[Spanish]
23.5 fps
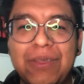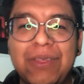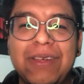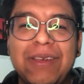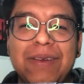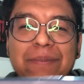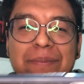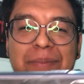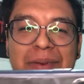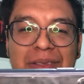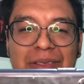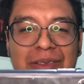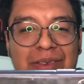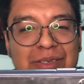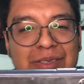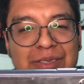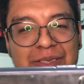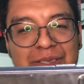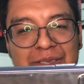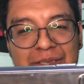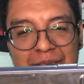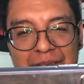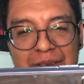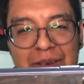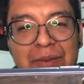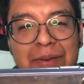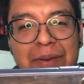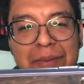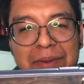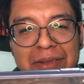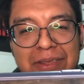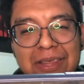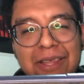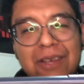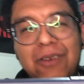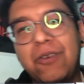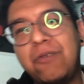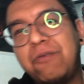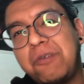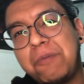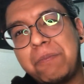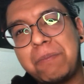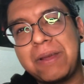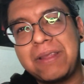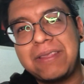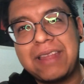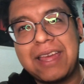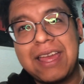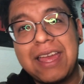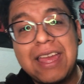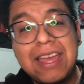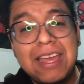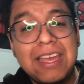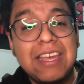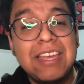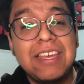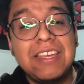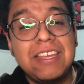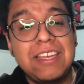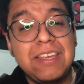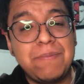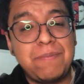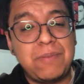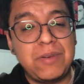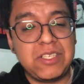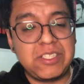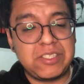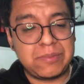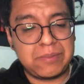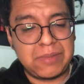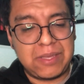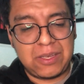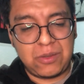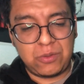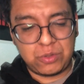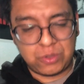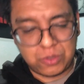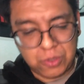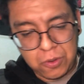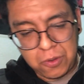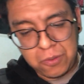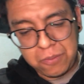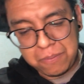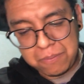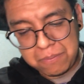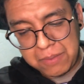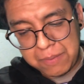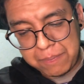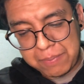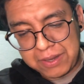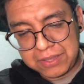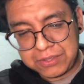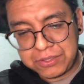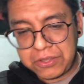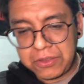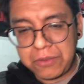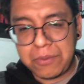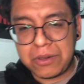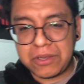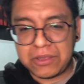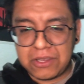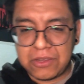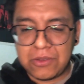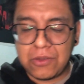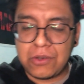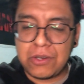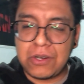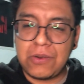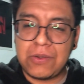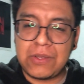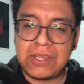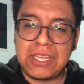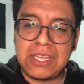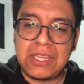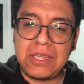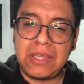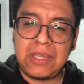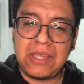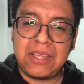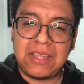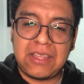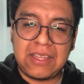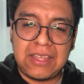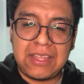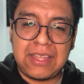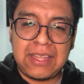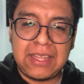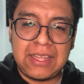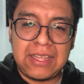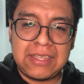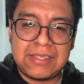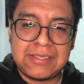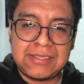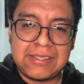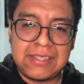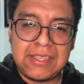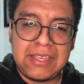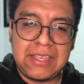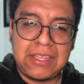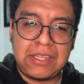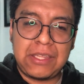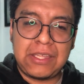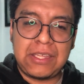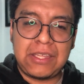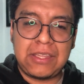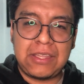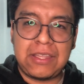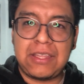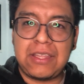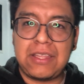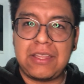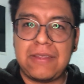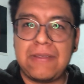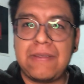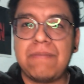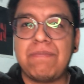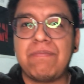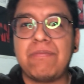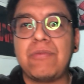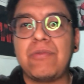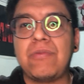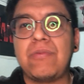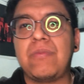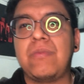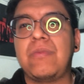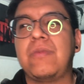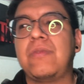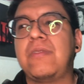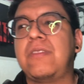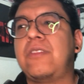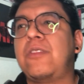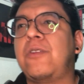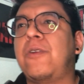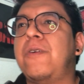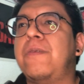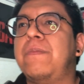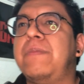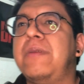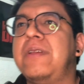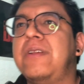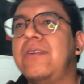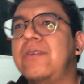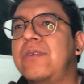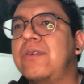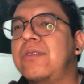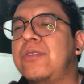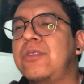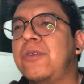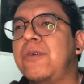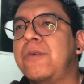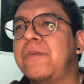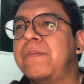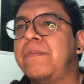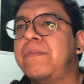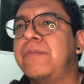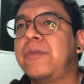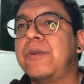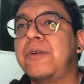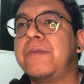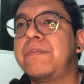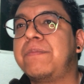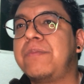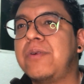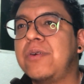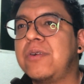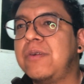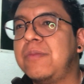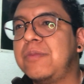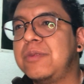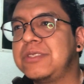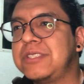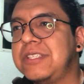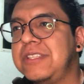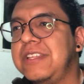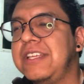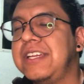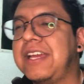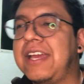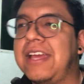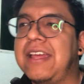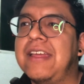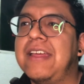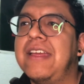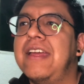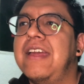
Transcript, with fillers: de pedos, obviamente Kung Fu Panda. Y pues me gustó, me pareció divertido. Creo que ese trópico, top, tropo, como se diga,